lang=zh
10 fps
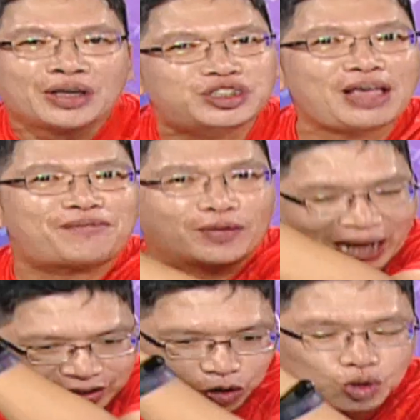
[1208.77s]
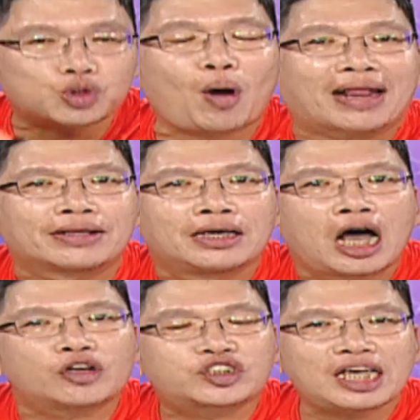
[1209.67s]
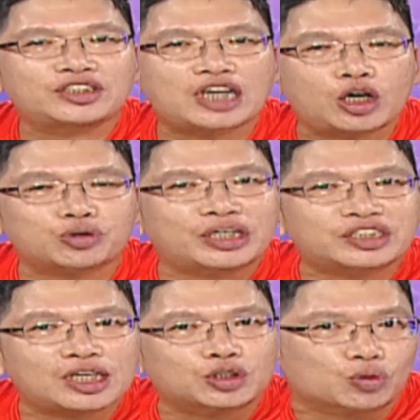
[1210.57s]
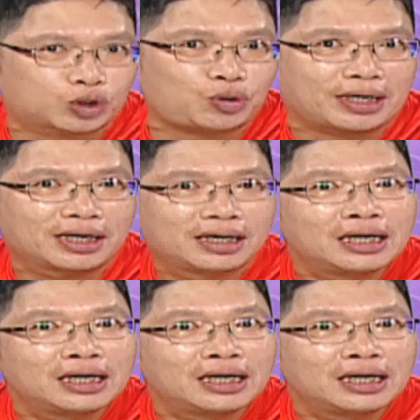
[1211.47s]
政府他只赚，好，正交税、正所税。